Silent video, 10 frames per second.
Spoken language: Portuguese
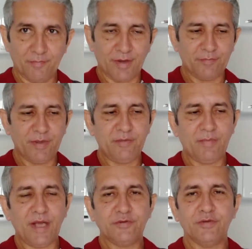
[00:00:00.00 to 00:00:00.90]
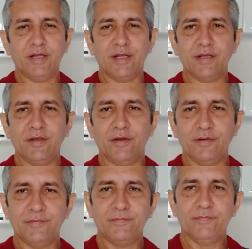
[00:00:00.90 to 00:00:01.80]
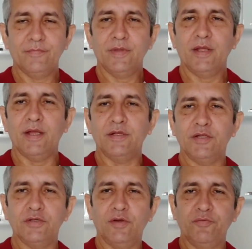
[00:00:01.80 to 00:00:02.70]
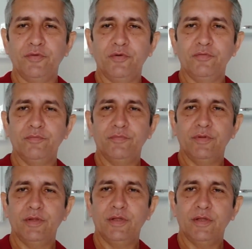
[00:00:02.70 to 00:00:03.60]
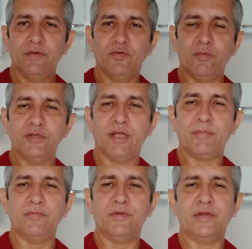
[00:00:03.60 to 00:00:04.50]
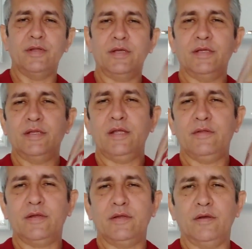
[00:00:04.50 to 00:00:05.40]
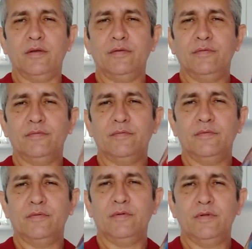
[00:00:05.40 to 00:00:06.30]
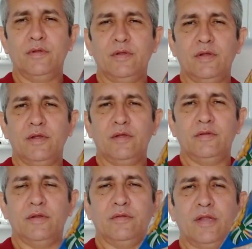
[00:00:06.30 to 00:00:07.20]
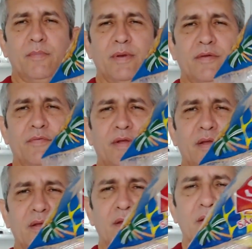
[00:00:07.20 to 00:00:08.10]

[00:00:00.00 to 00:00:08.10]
Mas bem embaixo dele aqui, ó. A gente não viu. Vou mostrar pra vocês aqui. Tem isso aqui, ó. Não sei se dá pra ver.